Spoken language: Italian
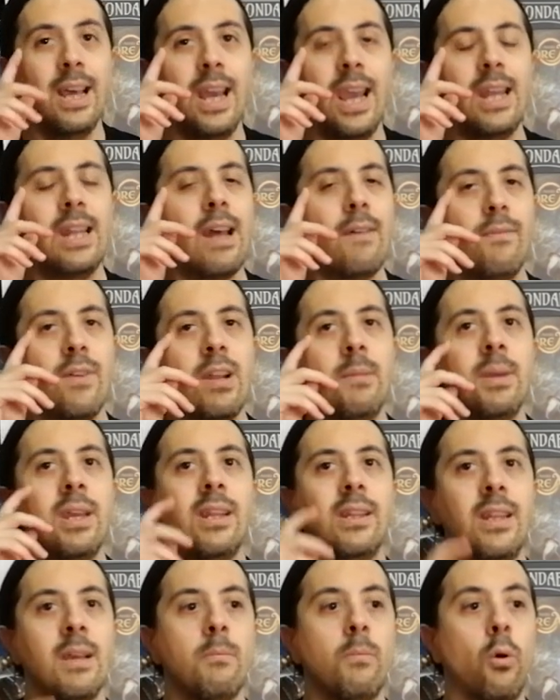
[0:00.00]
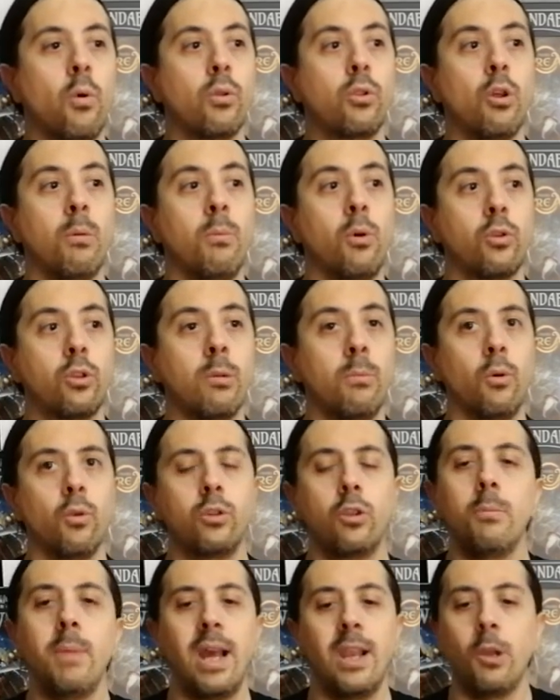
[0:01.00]
Ed è veramente molto molto
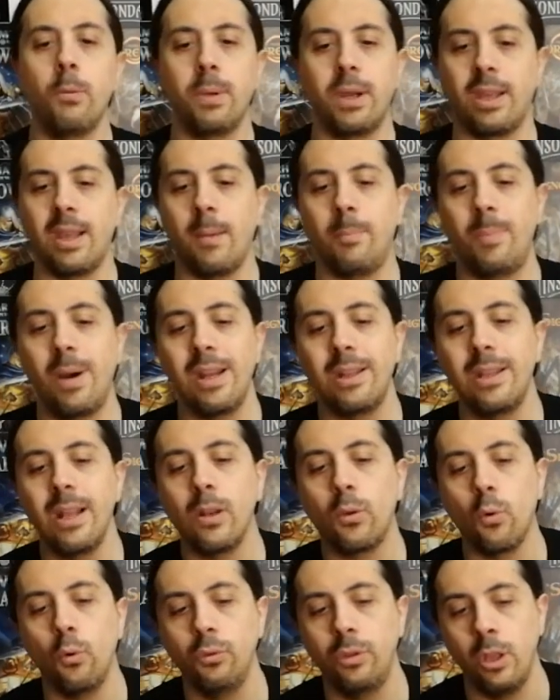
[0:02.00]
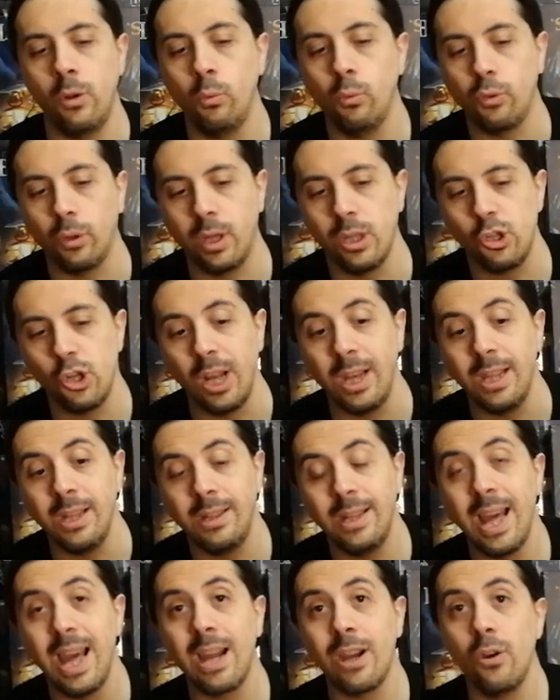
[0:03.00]
molto bello perché a parte il contenuto che c'è
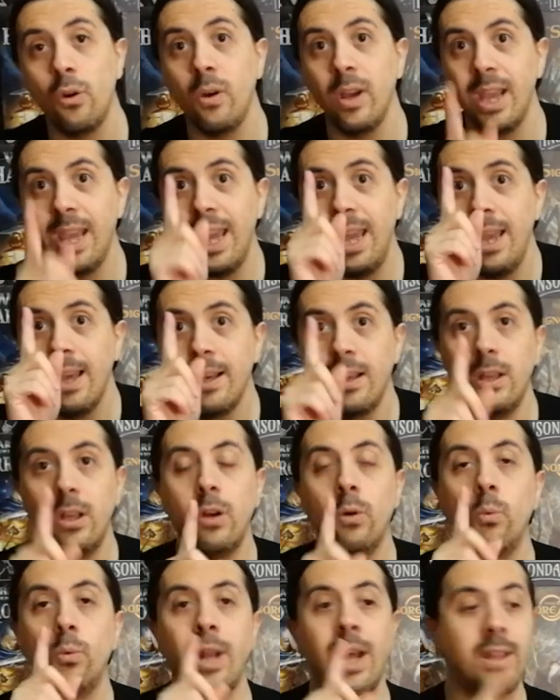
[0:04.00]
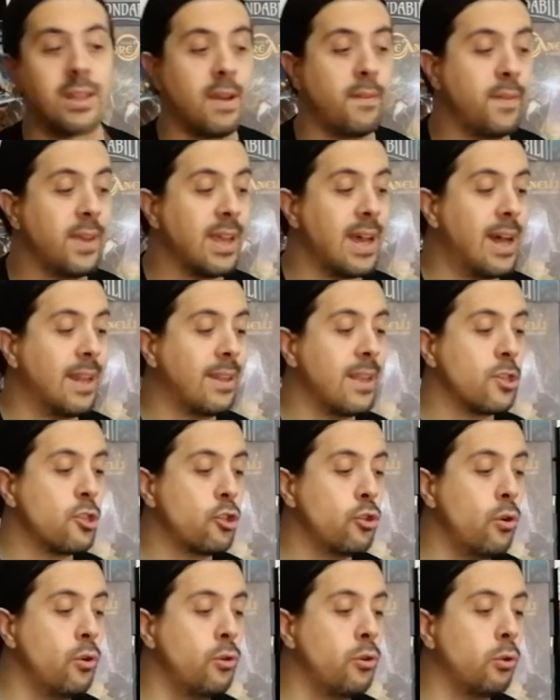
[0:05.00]
all'interno e un'altra figata,
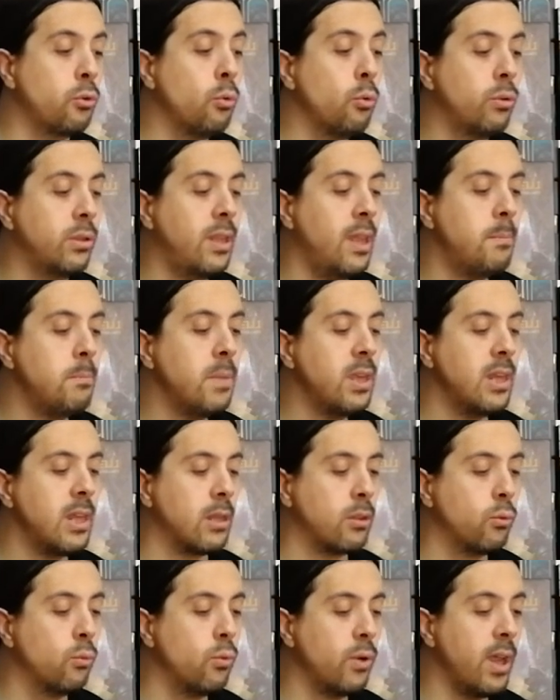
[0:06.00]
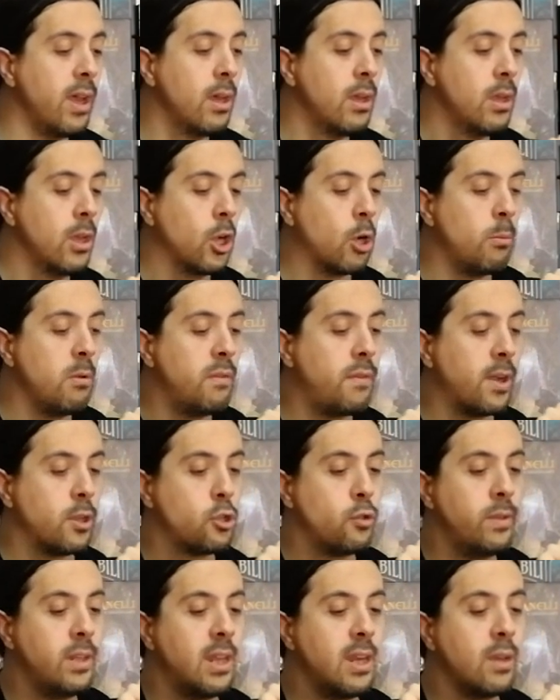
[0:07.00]
sono tutte miniature, come vi
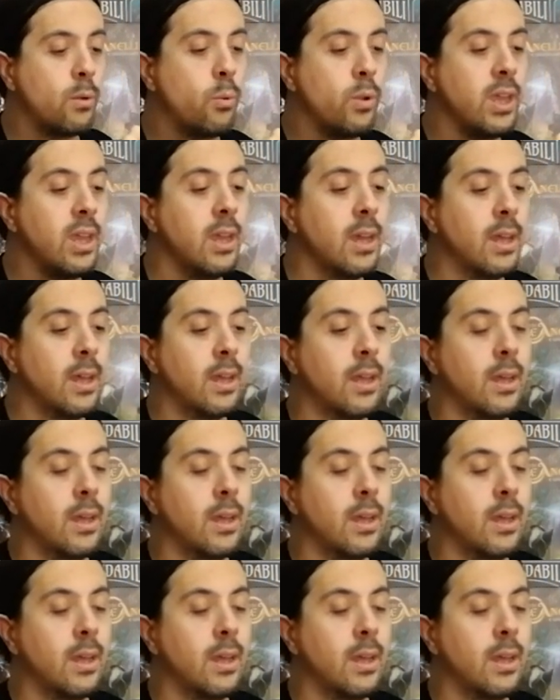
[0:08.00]
faccio vedere qui,